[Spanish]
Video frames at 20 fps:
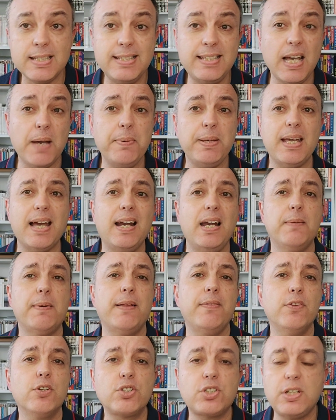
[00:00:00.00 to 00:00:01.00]
Xavi a
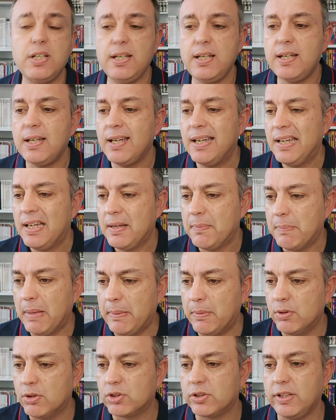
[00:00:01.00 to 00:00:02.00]
Lewandowski,
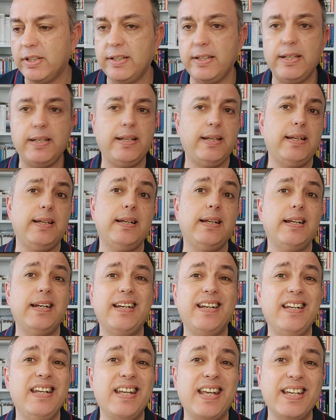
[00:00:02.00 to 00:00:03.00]
Vamos, eh,
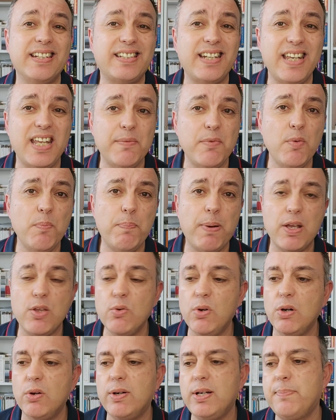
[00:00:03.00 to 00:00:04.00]
ni que se lleve un
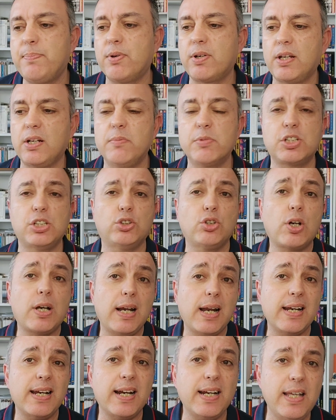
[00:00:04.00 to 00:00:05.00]
pañuelo, ¿eh? porque como se toca
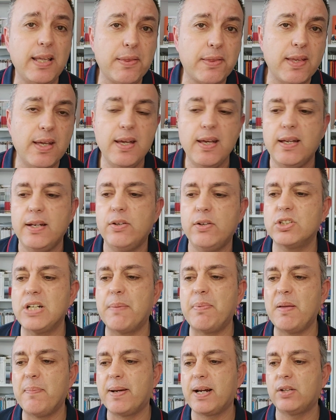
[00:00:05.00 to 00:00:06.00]
la nariz, nos la
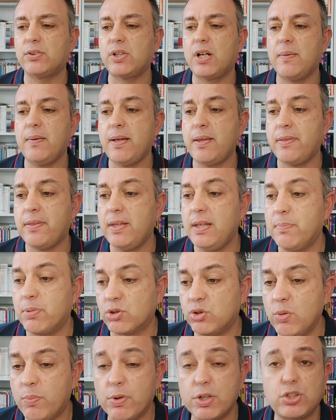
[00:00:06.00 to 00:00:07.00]
prepara otra vez. Y por
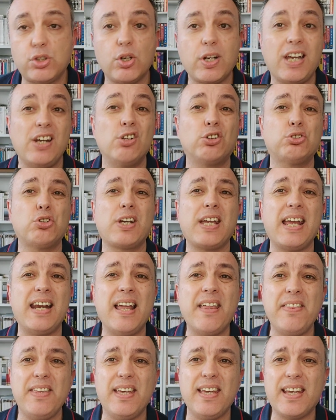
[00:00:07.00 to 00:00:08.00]
supuesto que no toque a
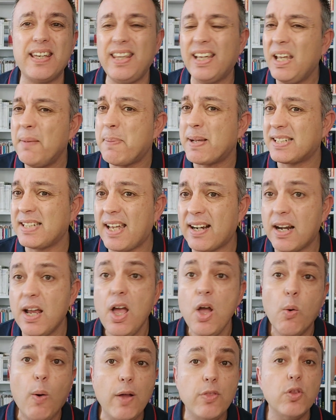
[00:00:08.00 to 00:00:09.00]
nadie, que deje pasar.
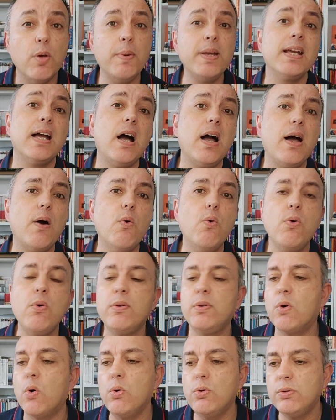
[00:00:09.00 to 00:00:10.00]
Cuando venga
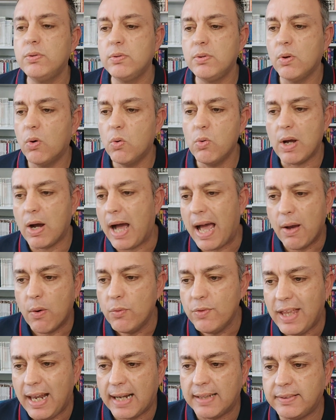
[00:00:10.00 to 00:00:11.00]
un,
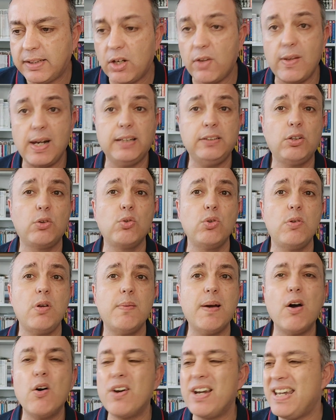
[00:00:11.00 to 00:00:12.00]
un, delantero del Atlético de
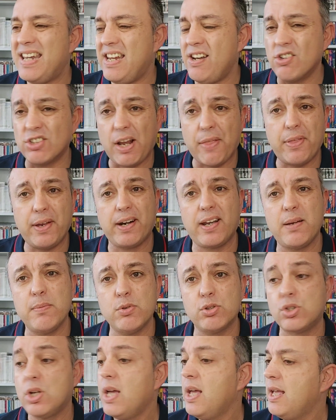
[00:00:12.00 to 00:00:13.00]
Bilbao, ni nos
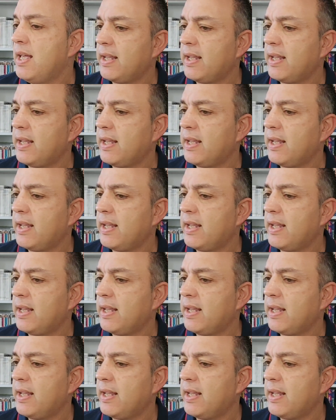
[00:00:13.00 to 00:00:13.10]
acerquemos.